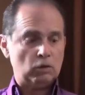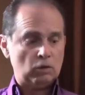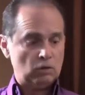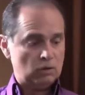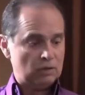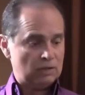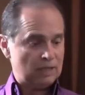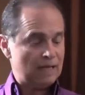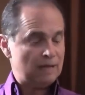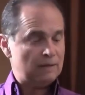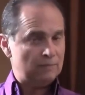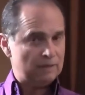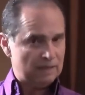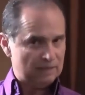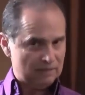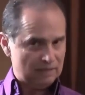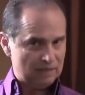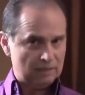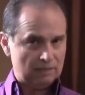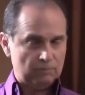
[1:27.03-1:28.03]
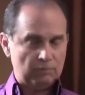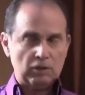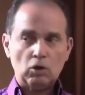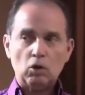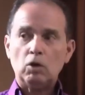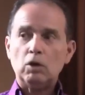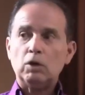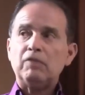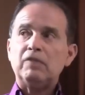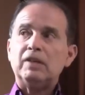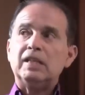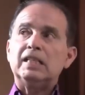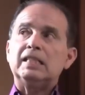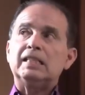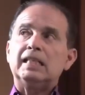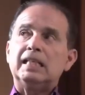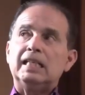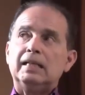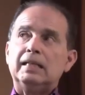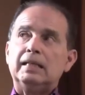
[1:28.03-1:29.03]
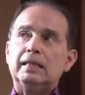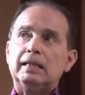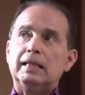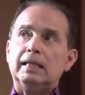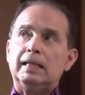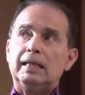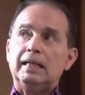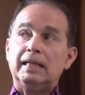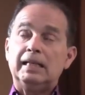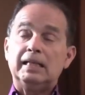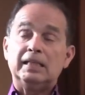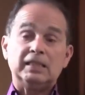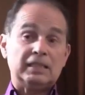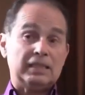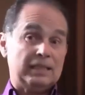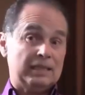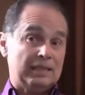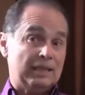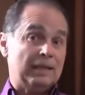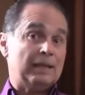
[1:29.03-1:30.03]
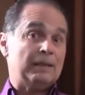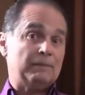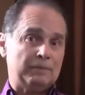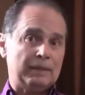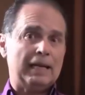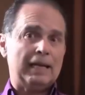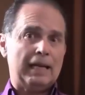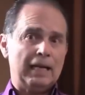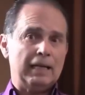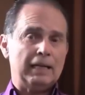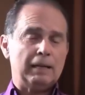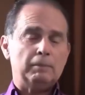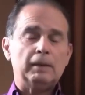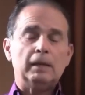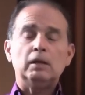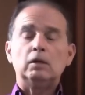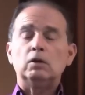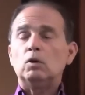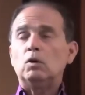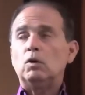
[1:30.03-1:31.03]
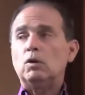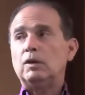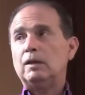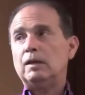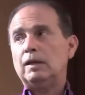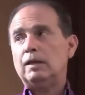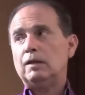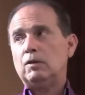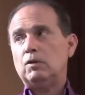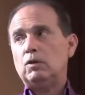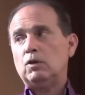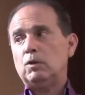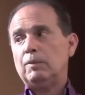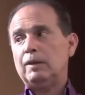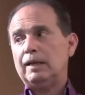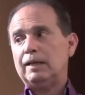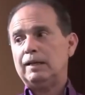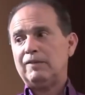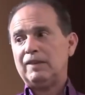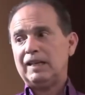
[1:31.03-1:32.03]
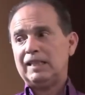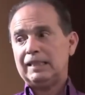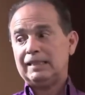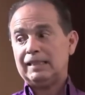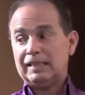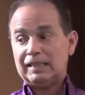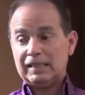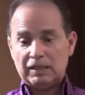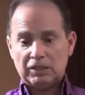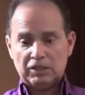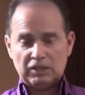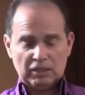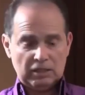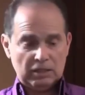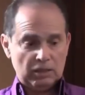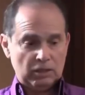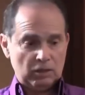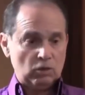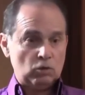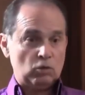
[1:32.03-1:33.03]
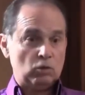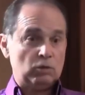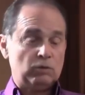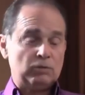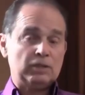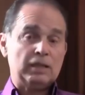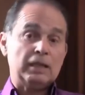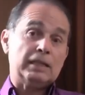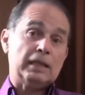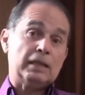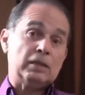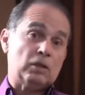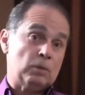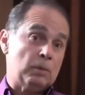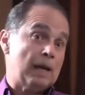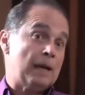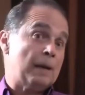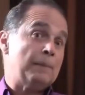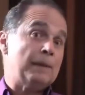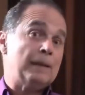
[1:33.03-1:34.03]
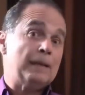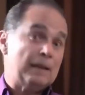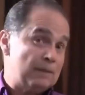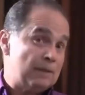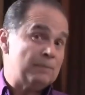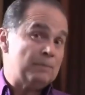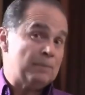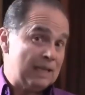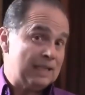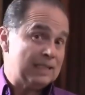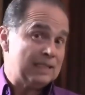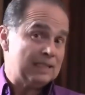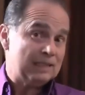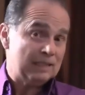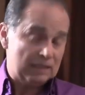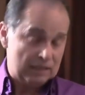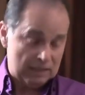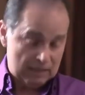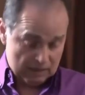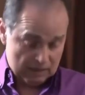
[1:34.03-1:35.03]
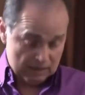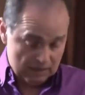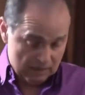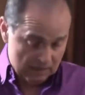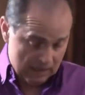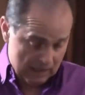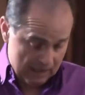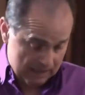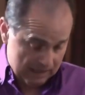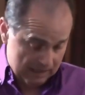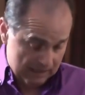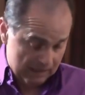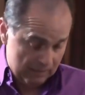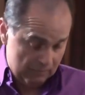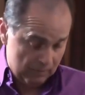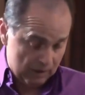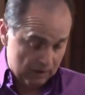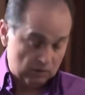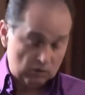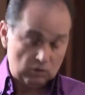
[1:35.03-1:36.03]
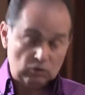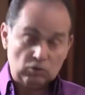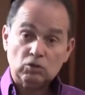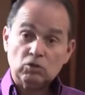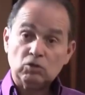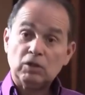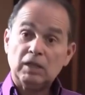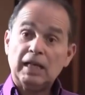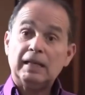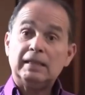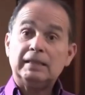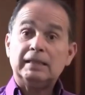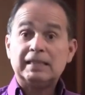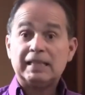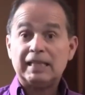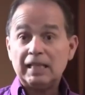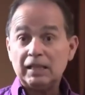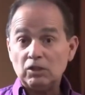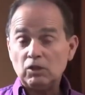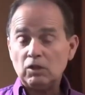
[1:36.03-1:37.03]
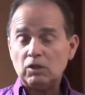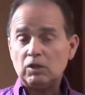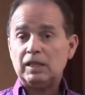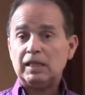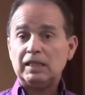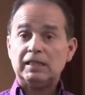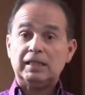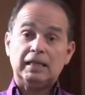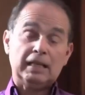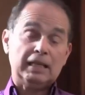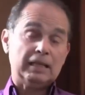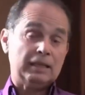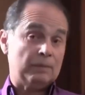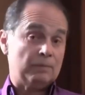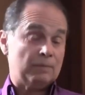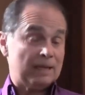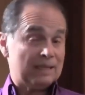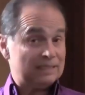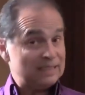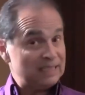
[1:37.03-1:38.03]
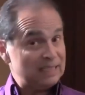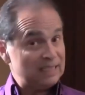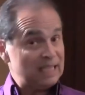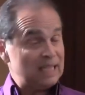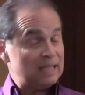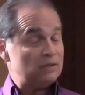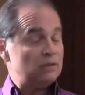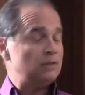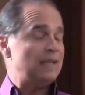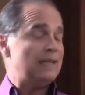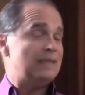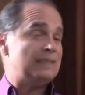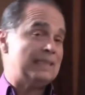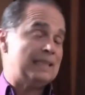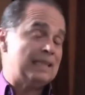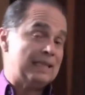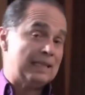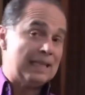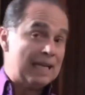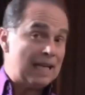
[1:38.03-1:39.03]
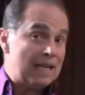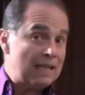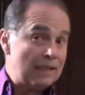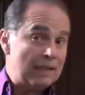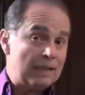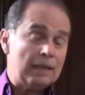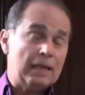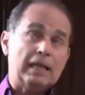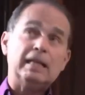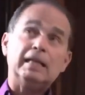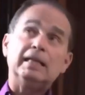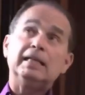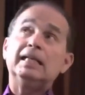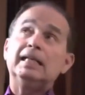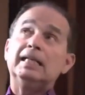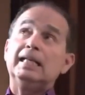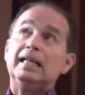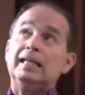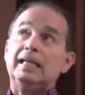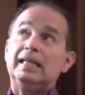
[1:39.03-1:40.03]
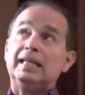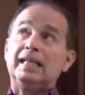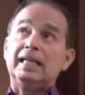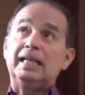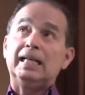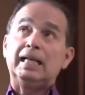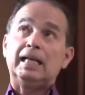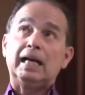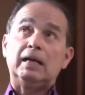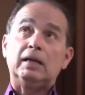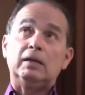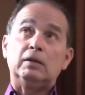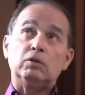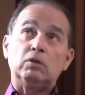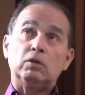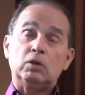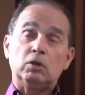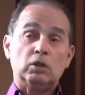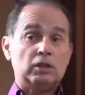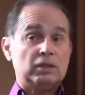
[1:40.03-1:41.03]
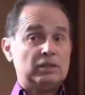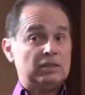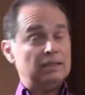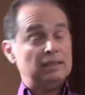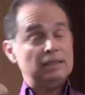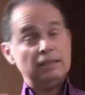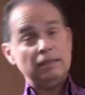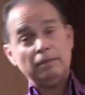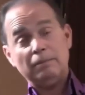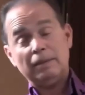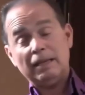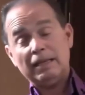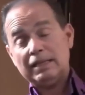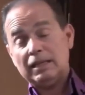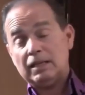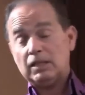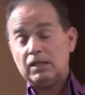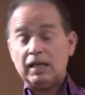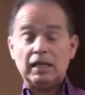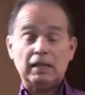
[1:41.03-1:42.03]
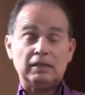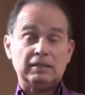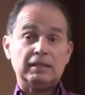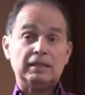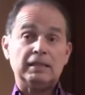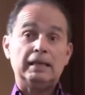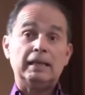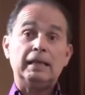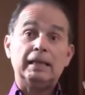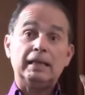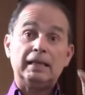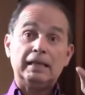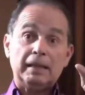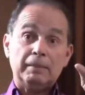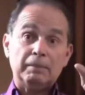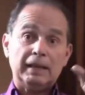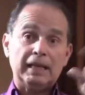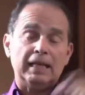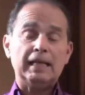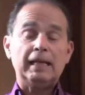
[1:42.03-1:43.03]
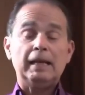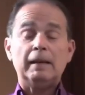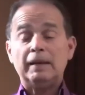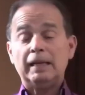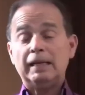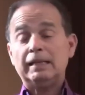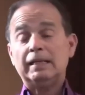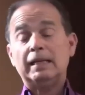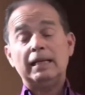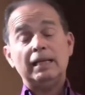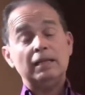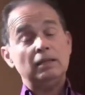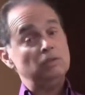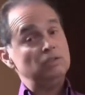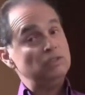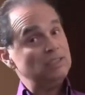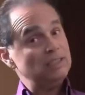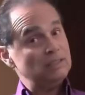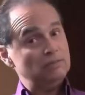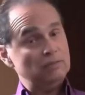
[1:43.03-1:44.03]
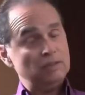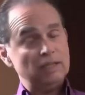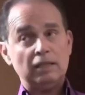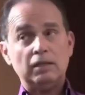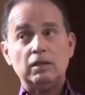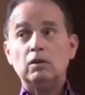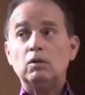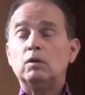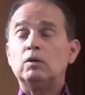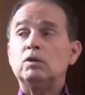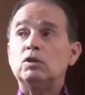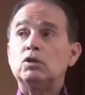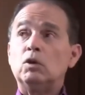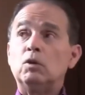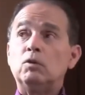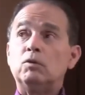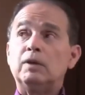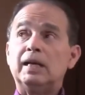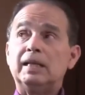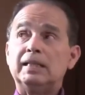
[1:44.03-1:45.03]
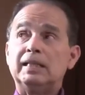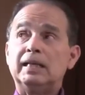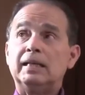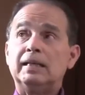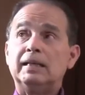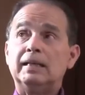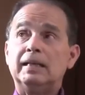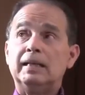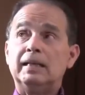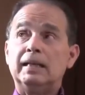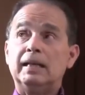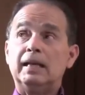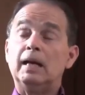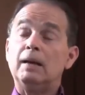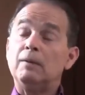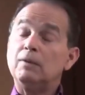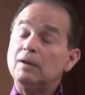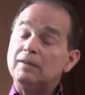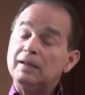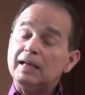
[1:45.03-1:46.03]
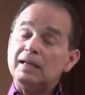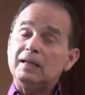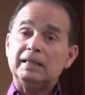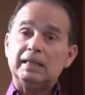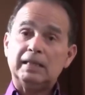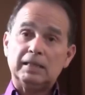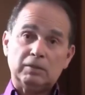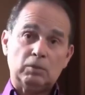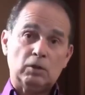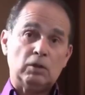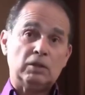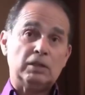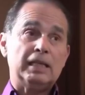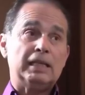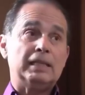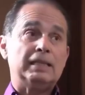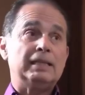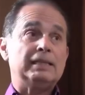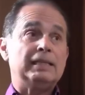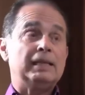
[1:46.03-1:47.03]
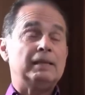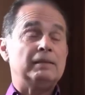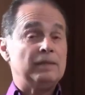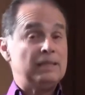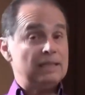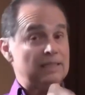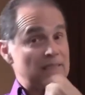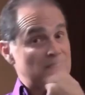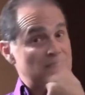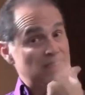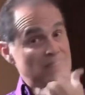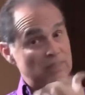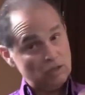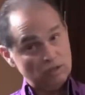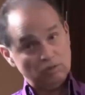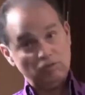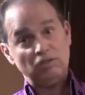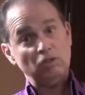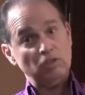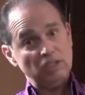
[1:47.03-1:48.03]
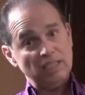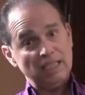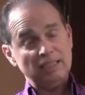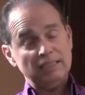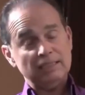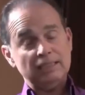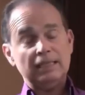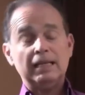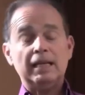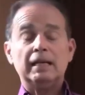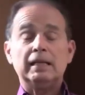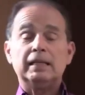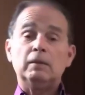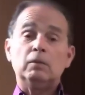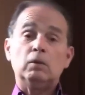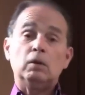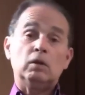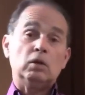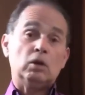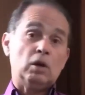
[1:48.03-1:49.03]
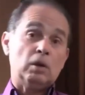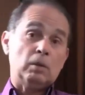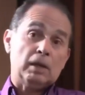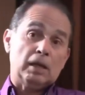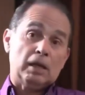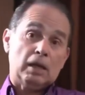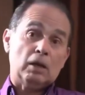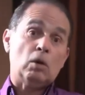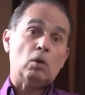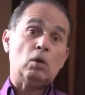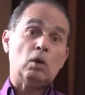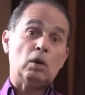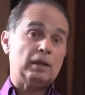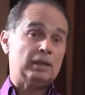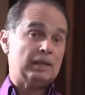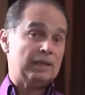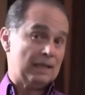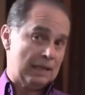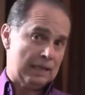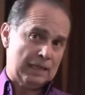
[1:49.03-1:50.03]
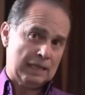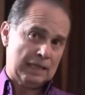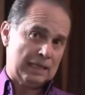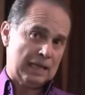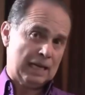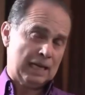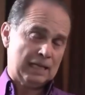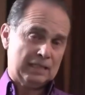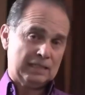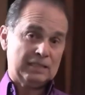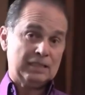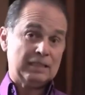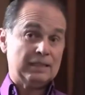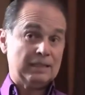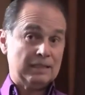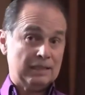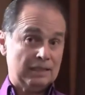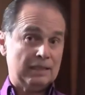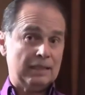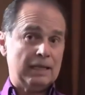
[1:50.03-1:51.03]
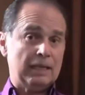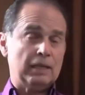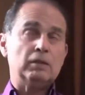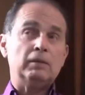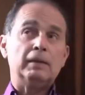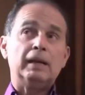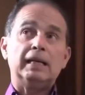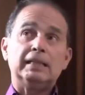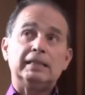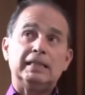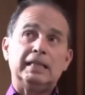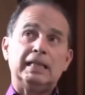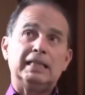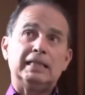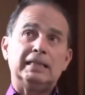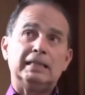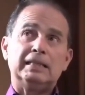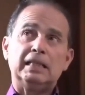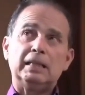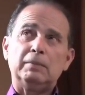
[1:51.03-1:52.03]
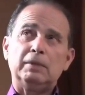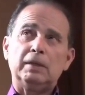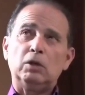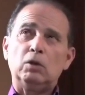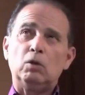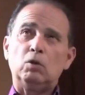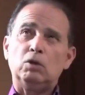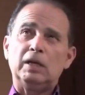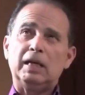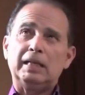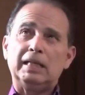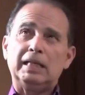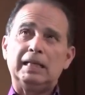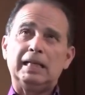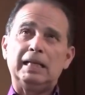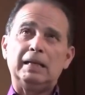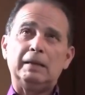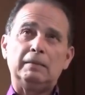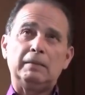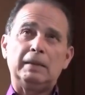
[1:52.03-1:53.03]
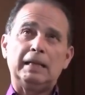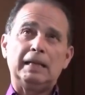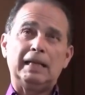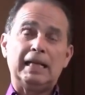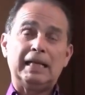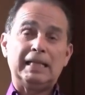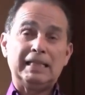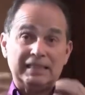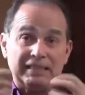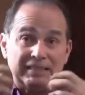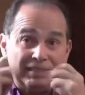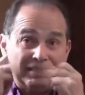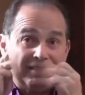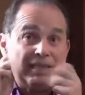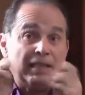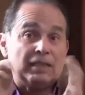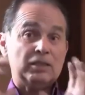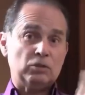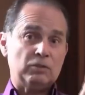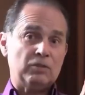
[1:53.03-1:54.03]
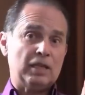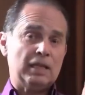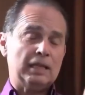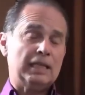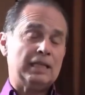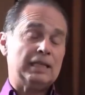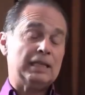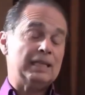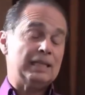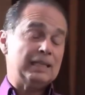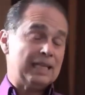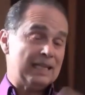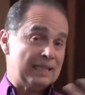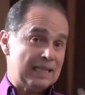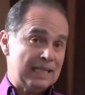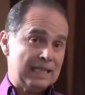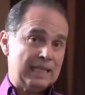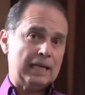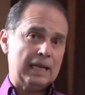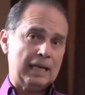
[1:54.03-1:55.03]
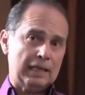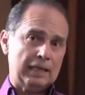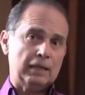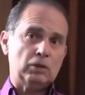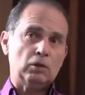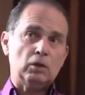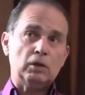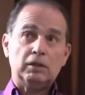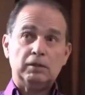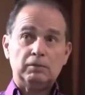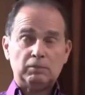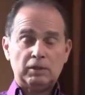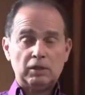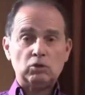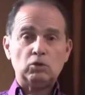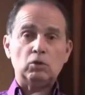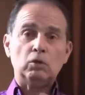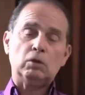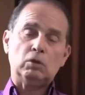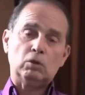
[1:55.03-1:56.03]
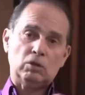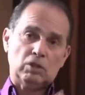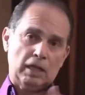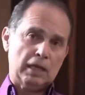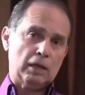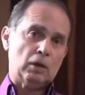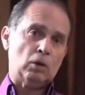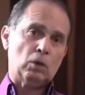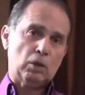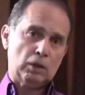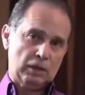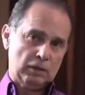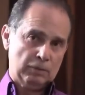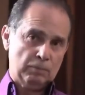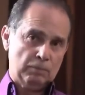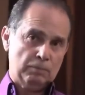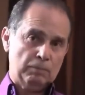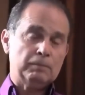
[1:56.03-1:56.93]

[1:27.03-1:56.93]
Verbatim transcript: Und etwas, das wir häufig sehen, ist, wenn eine Person übergewichtig ist und wir sie zum Abnehmen bringen, dann ist die Person zuerst sehr glücklich, weil sie Kleidung anziehen kann, sich energiegeladen fühlt, besser schläft die Medikamente reduziert werden und so weiter, aber während des Prozesses entwickelt sie oft schlechten Atem- und Körpergeruch, das heißt, der Schweiß riecht ziemlich unangenehm. Es ist sehr schwierig, in der Nähe einer solchen Person zu sein, oder?